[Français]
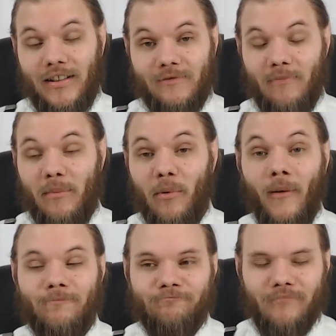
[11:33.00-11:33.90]
Mais
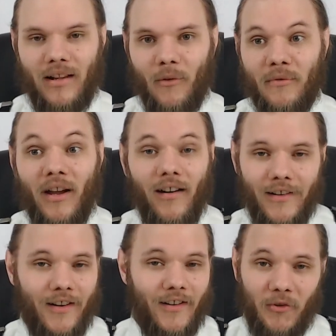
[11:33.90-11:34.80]
bon, on verra.
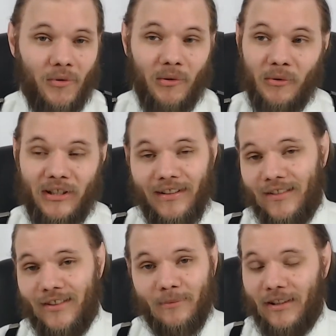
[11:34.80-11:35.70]
La, suite de cet
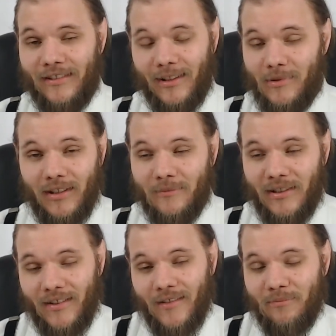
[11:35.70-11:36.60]
arc sera peut-être très bien,
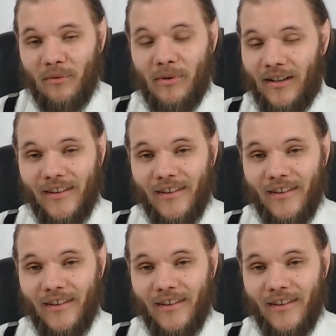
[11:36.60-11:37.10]
mais pour moi,